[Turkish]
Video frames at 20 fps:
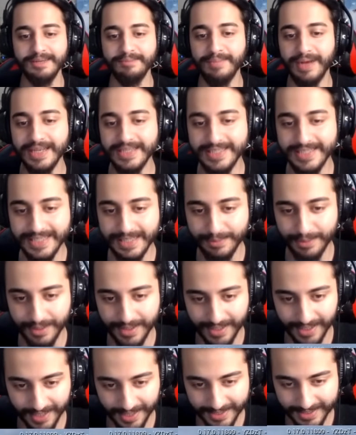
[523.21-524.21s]
Ben şimdi böyle
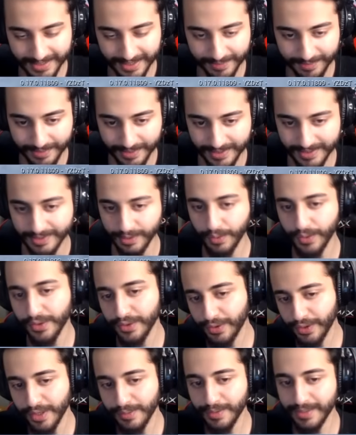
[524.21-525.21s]
karakterim kız ya ona
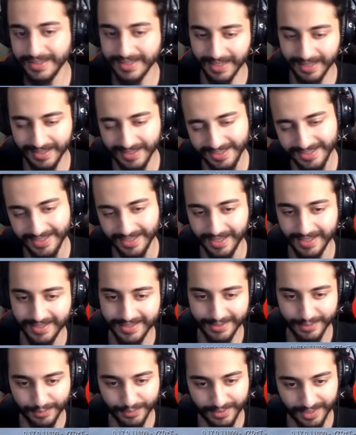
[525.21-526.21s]
göre böyle tatlış
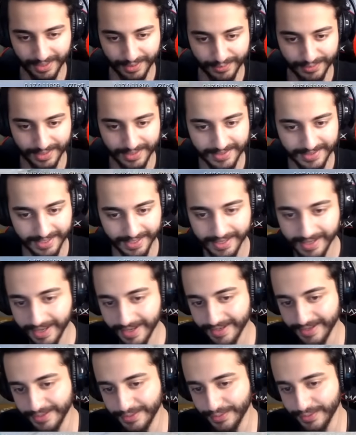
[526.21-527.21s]
tatlış güzel güzel
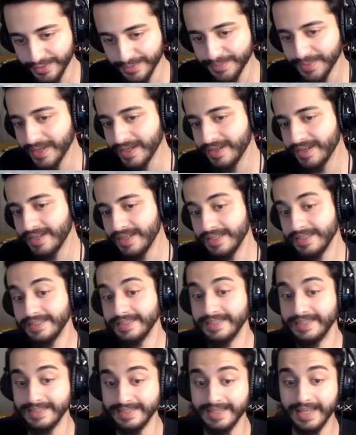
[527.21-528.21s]
setler giyiyorum ya.
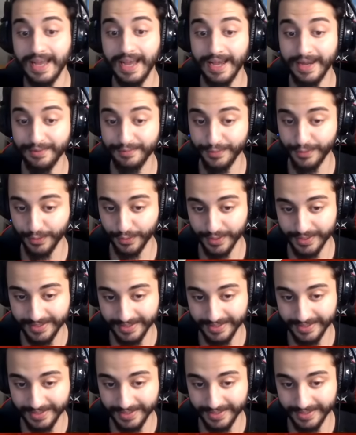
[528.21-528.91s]
Siz her videoda